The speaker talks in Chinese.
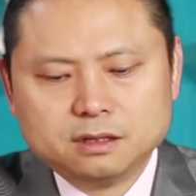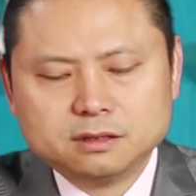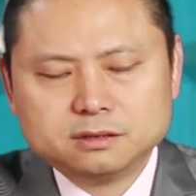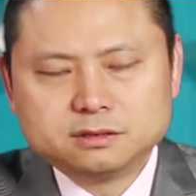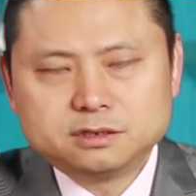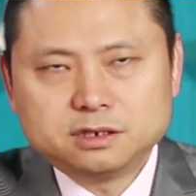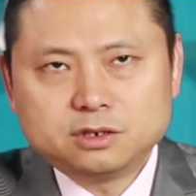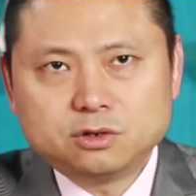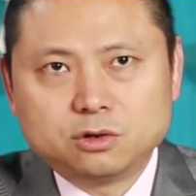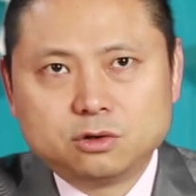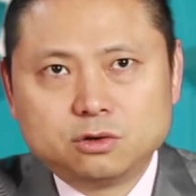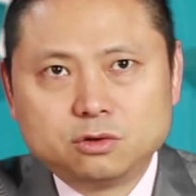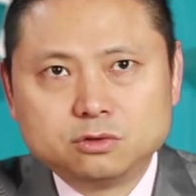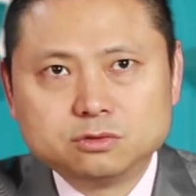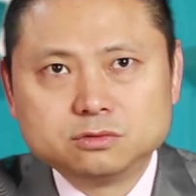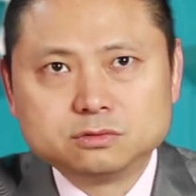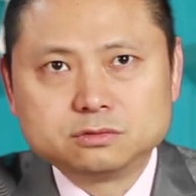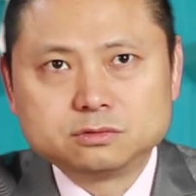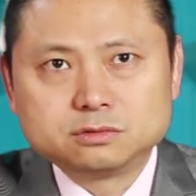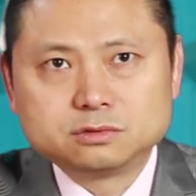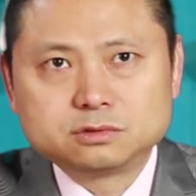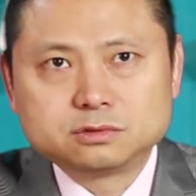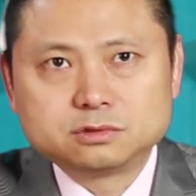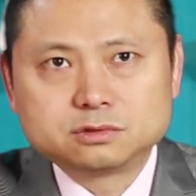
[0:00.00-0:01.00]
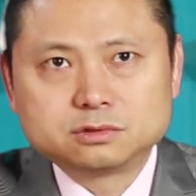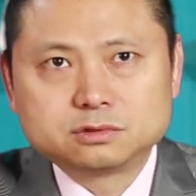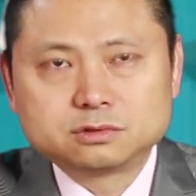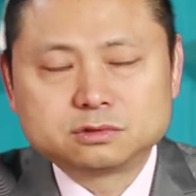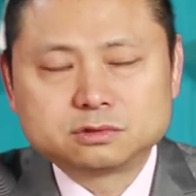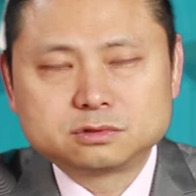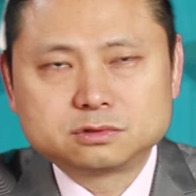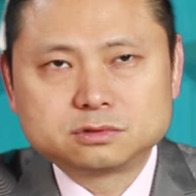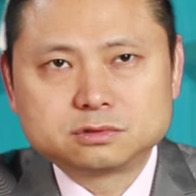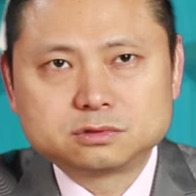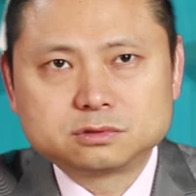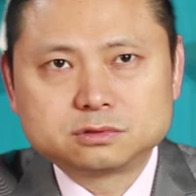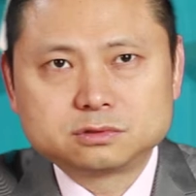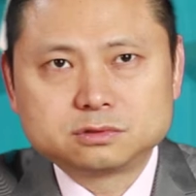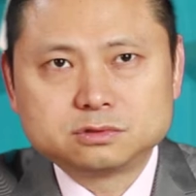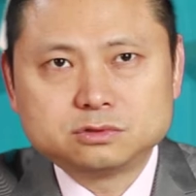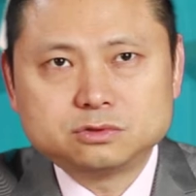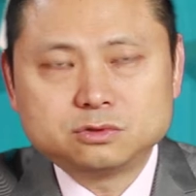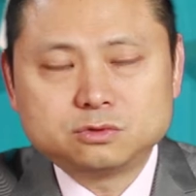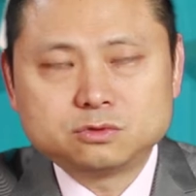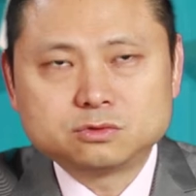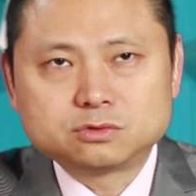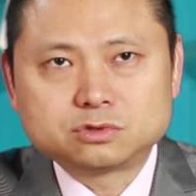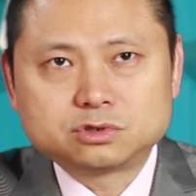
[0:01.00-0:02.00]
这种
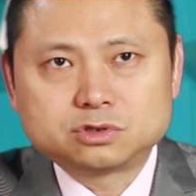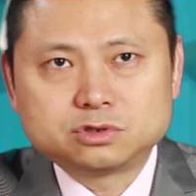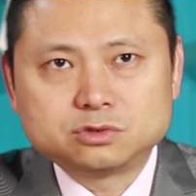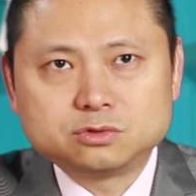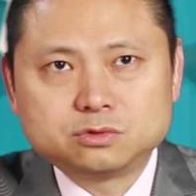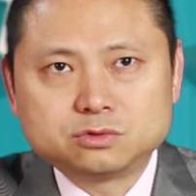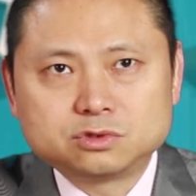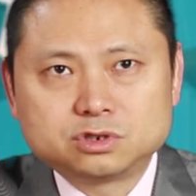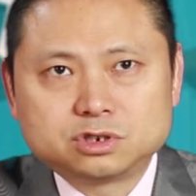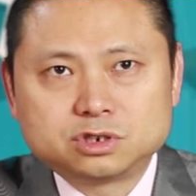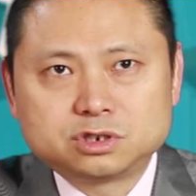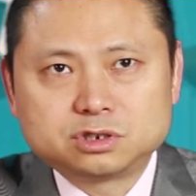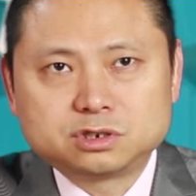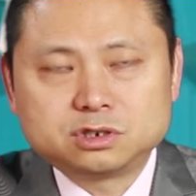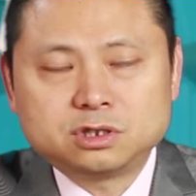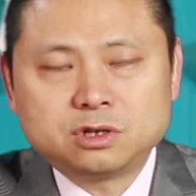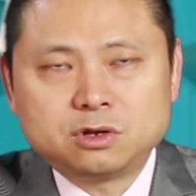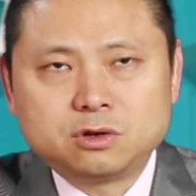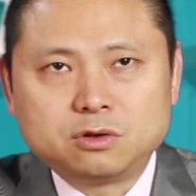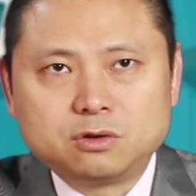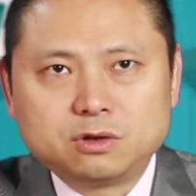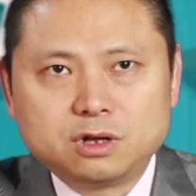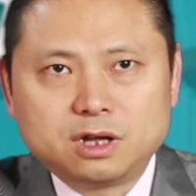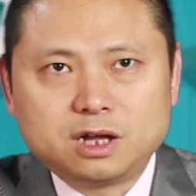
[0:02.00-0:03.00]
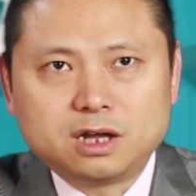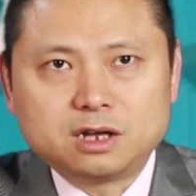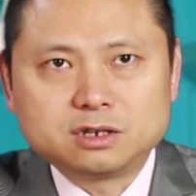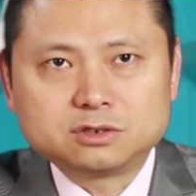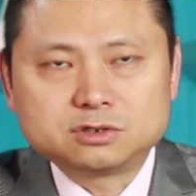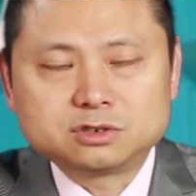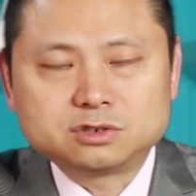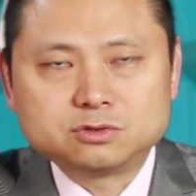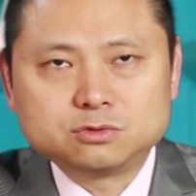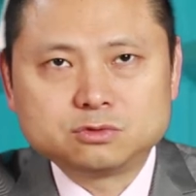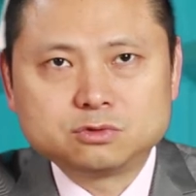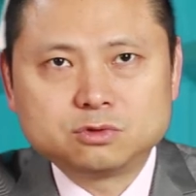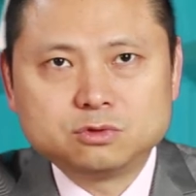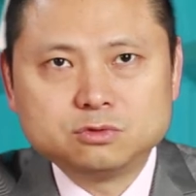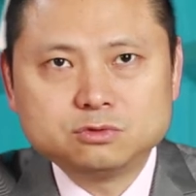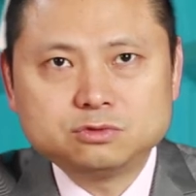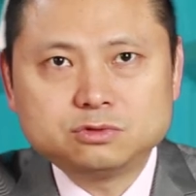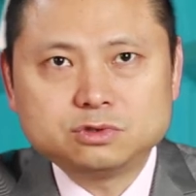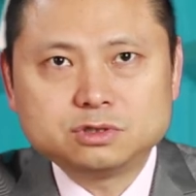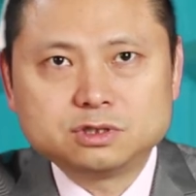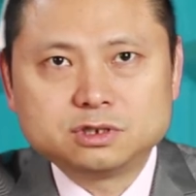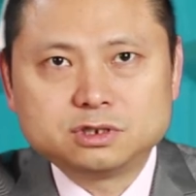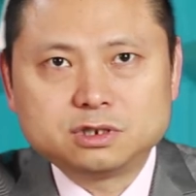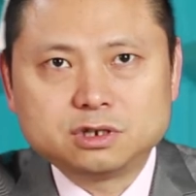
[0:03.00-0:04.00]
用使用石头啊使用工
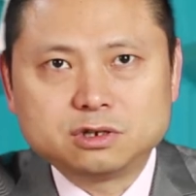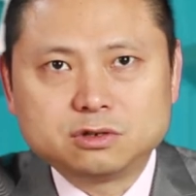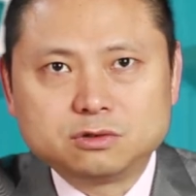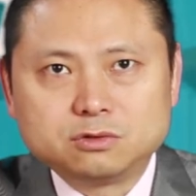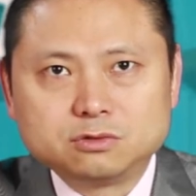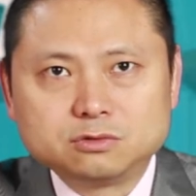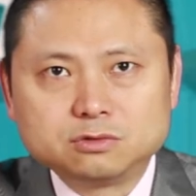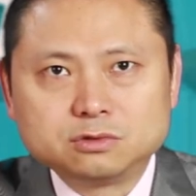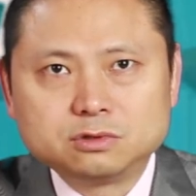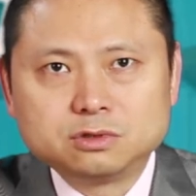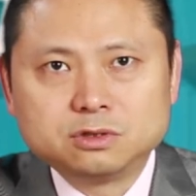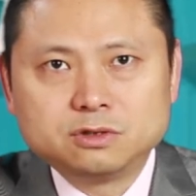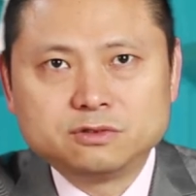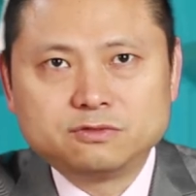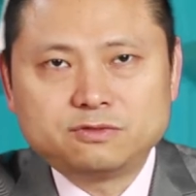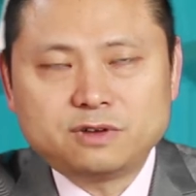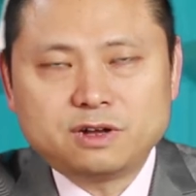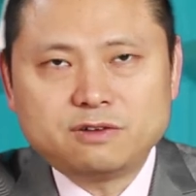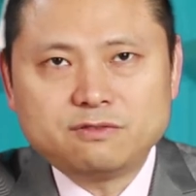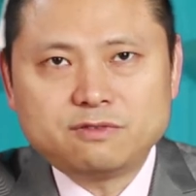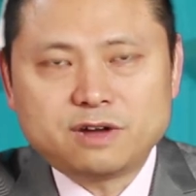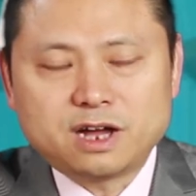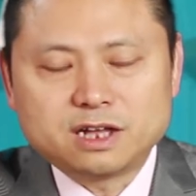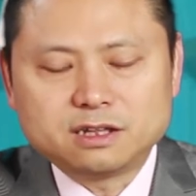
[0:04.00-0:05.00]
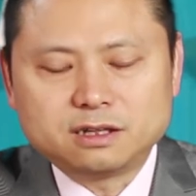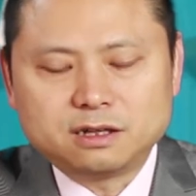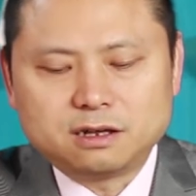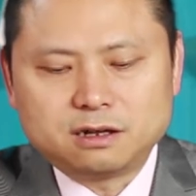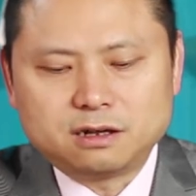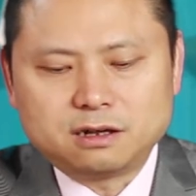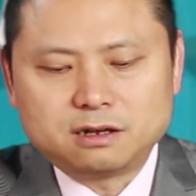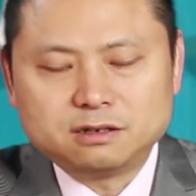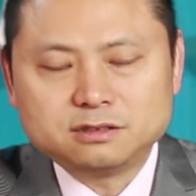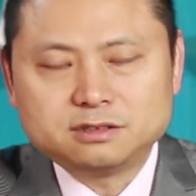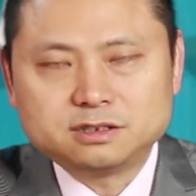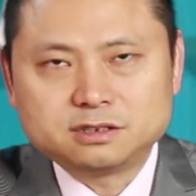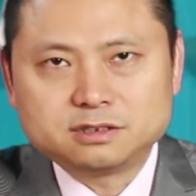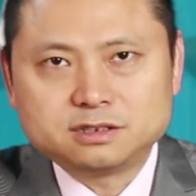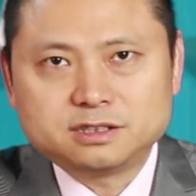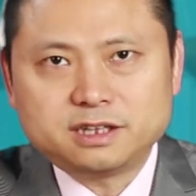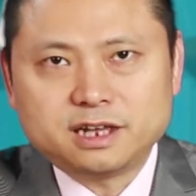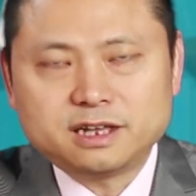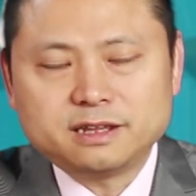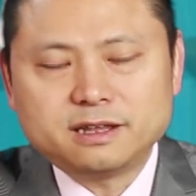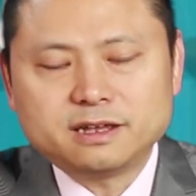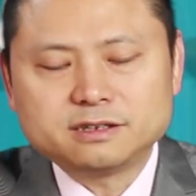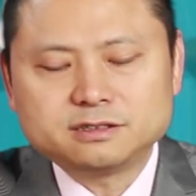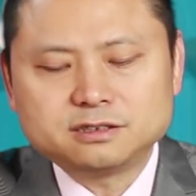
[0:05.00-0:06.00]
具的这种方法呢，而且是
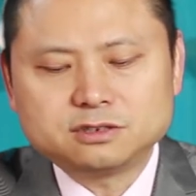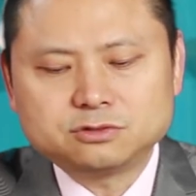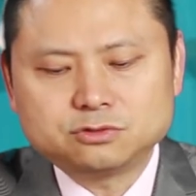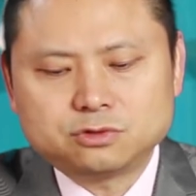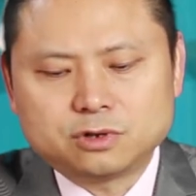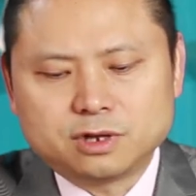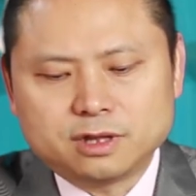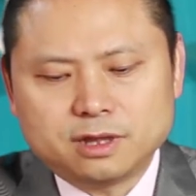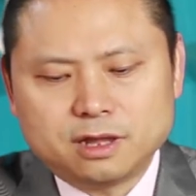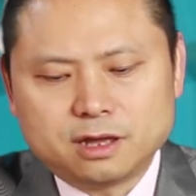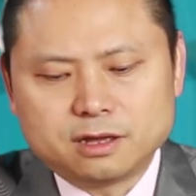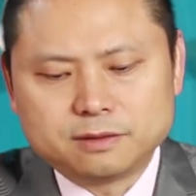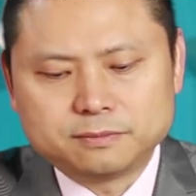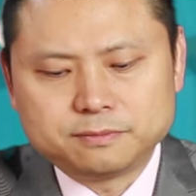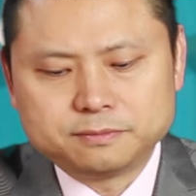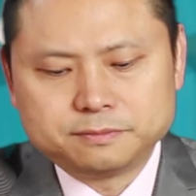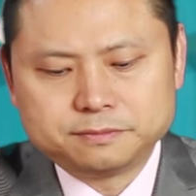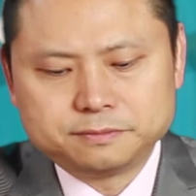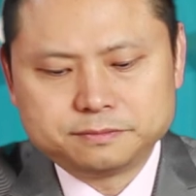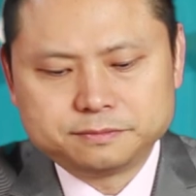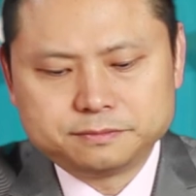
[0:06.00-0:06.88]
代代相传的。